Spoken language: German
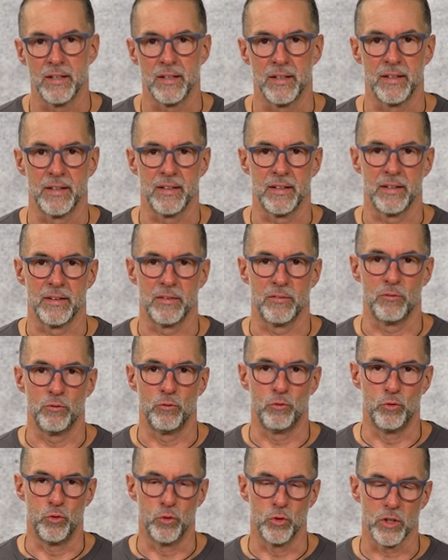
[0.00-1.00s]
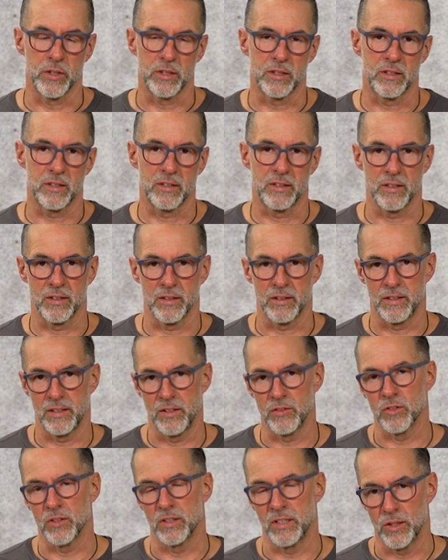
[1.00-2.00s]
äh, wird der,
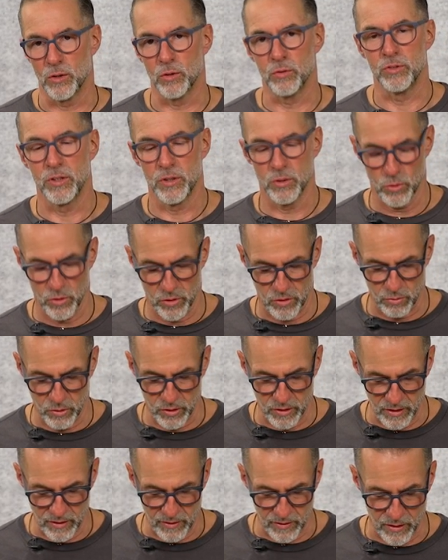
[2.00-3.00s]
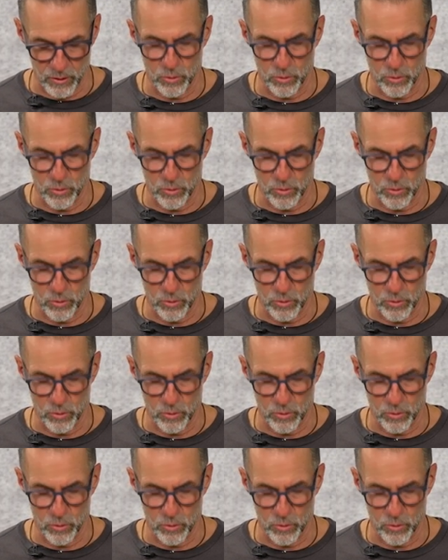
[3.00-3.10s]
dieser Nidovirus wird jetzt